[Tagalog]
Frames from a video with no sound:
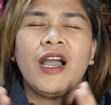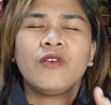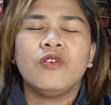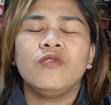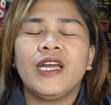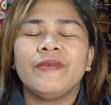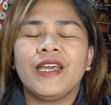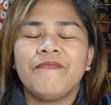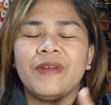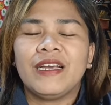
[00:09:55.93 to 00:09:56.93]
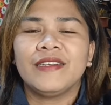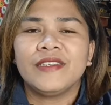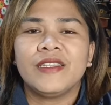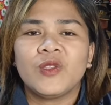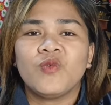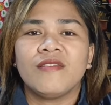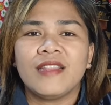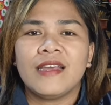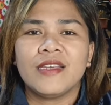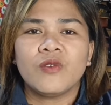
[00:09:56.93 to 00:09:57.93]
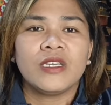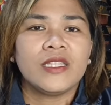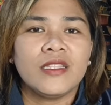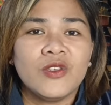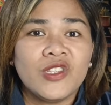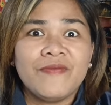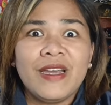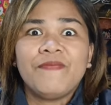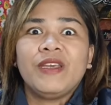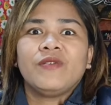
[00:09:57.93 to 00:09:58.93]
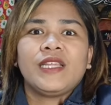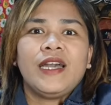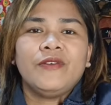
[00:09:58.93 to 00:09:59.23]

ang goal namin ay palakasin itong tindahan ito. Kita ninyo naman, meron